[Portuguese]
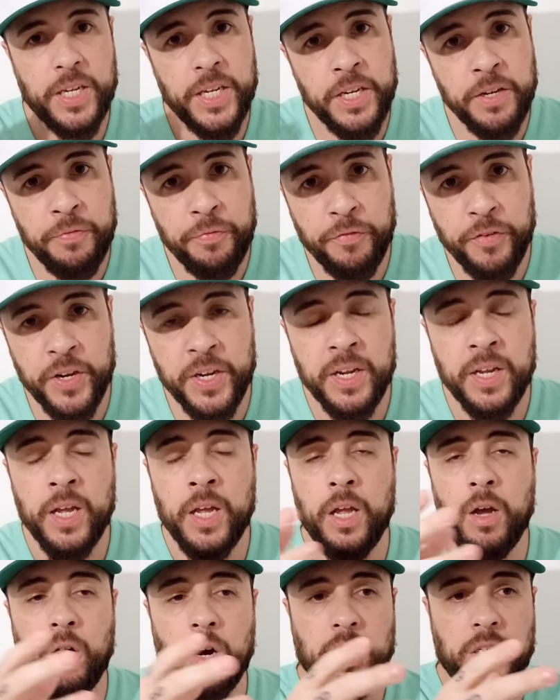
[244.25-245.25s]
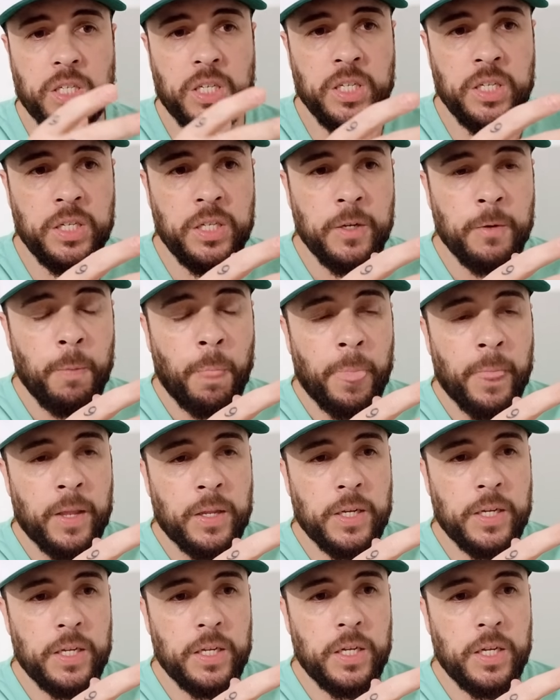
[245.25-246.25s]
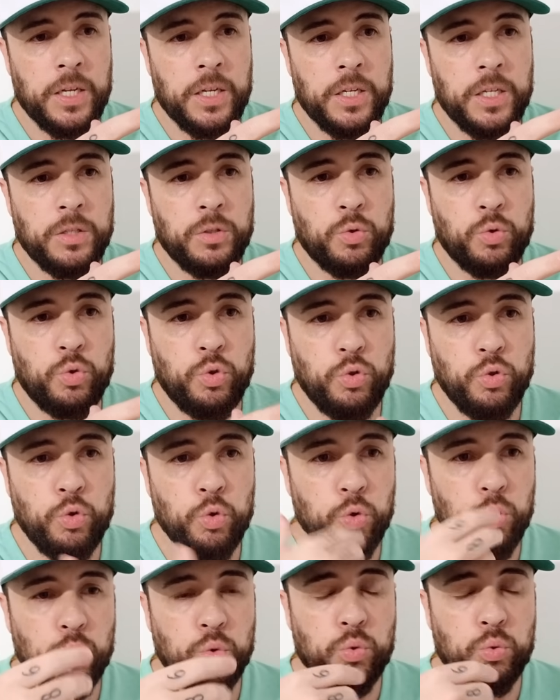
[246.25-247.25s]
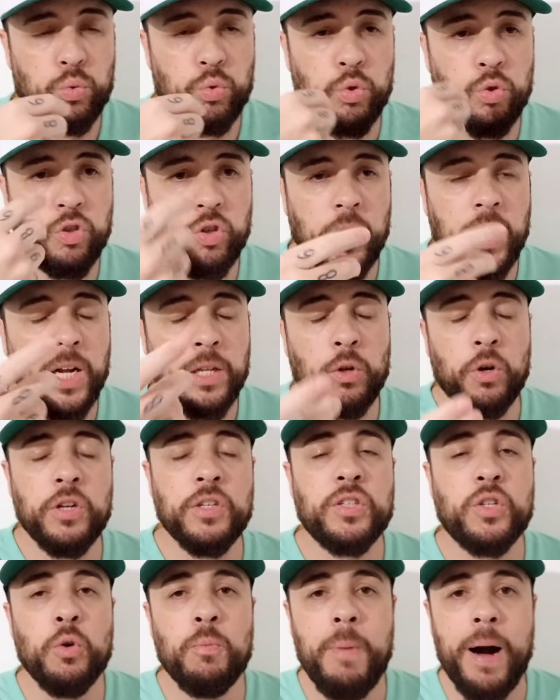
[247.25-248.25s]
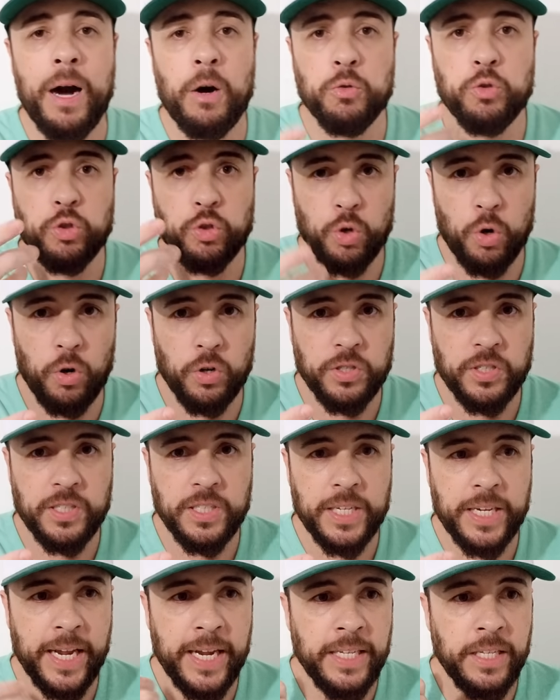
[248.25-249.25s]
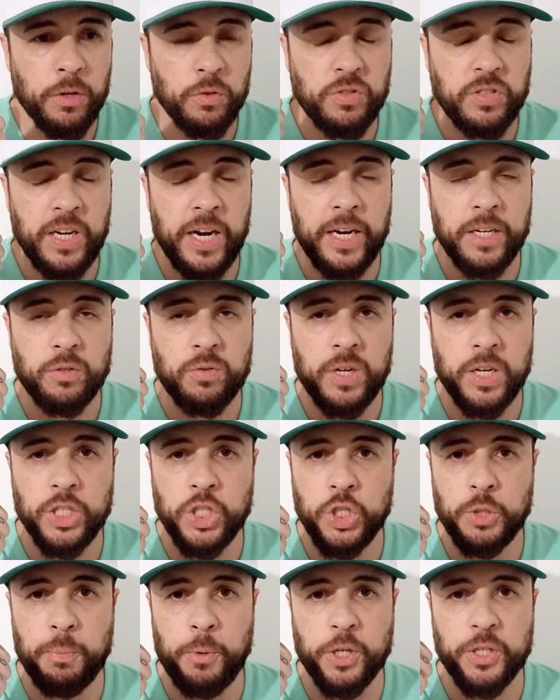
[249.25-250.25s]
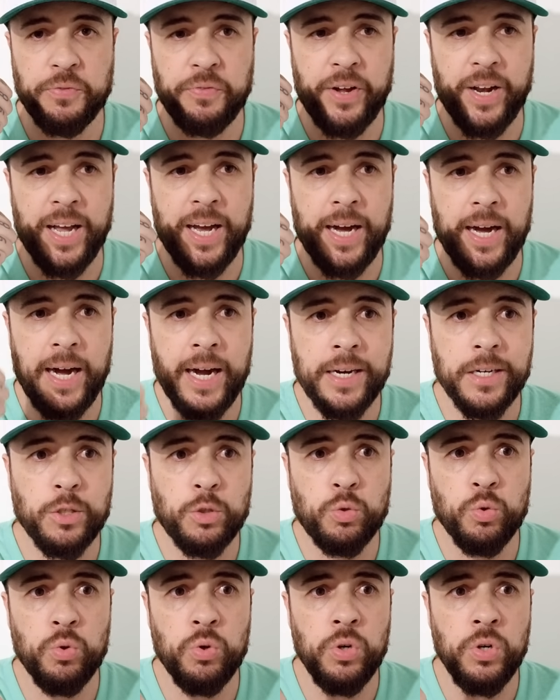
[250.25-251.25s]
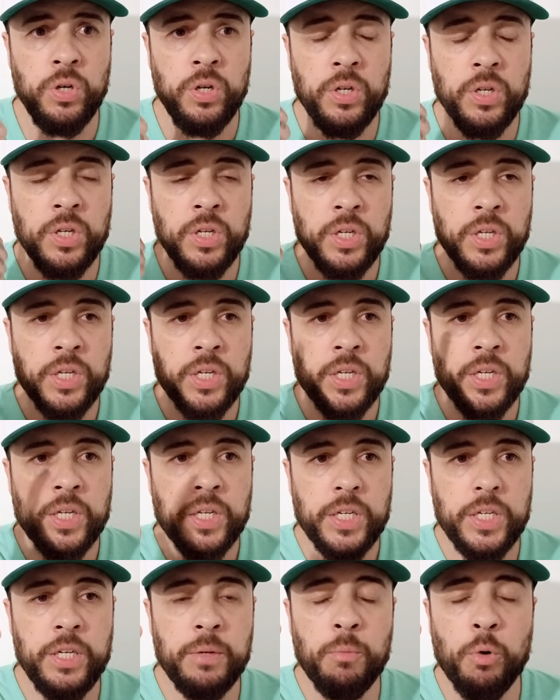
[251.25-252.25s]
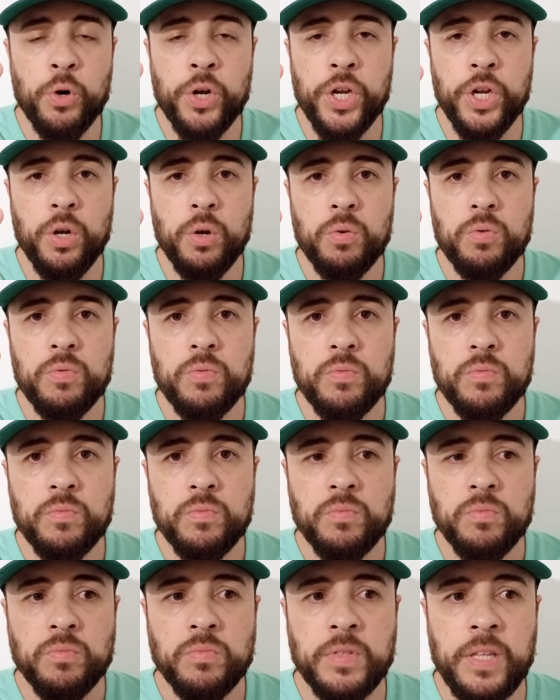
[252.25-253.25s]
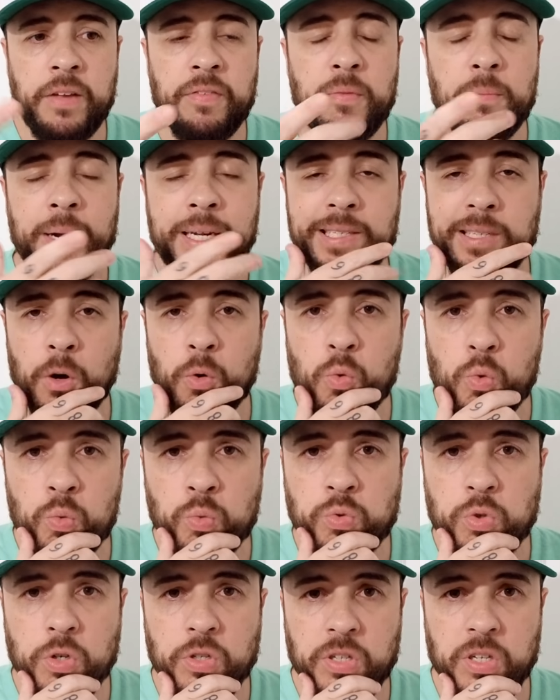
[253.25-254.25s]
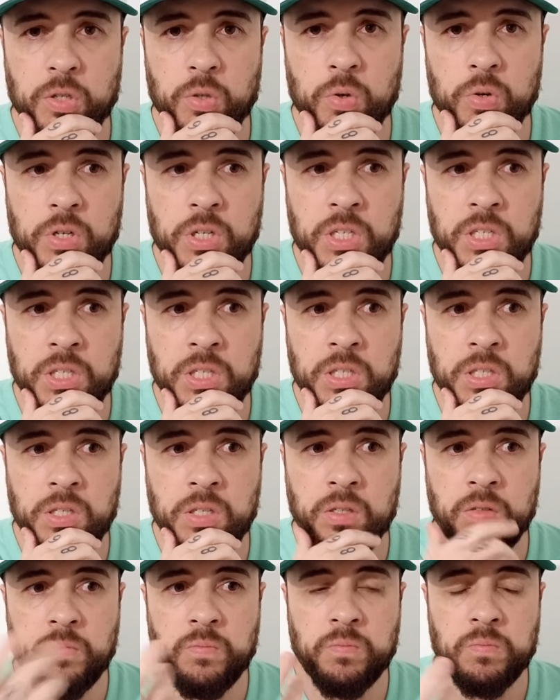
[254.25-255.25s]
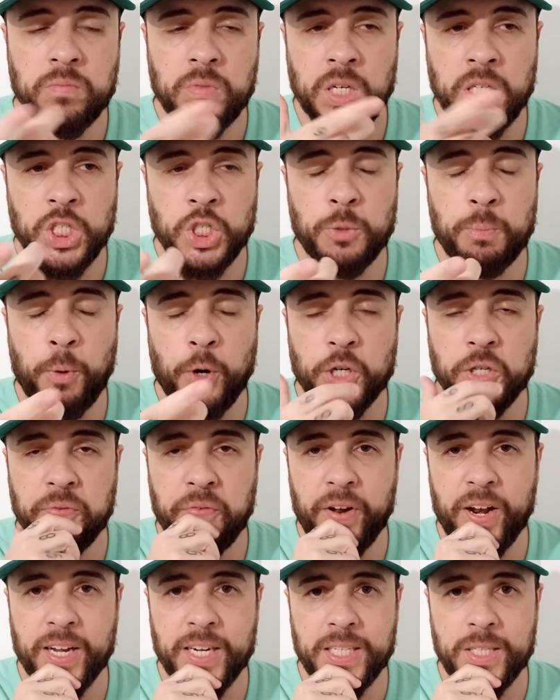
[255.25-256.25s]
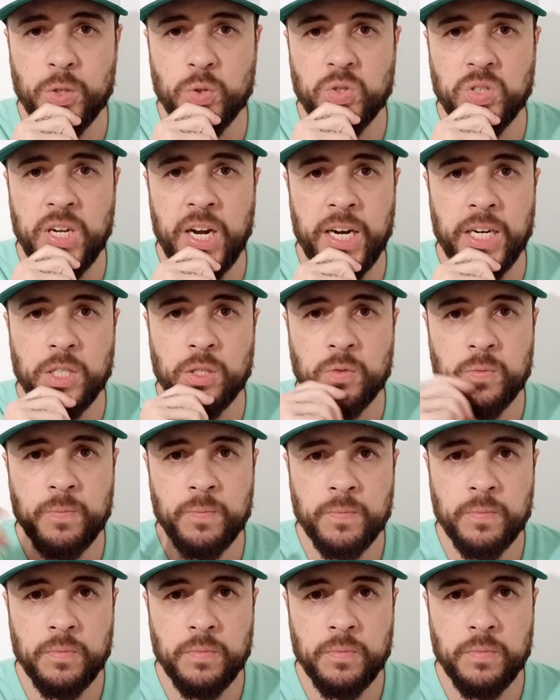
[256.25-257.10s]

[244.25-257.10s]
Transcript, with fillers: Enfim, eu acho que é, é, do, dos jogadores que o Barros trouxe, quem deu certo, que a gente pode falar, Arthur e Murilo. Teve mais algum torcedor que, que a gente pode falar que deu certo?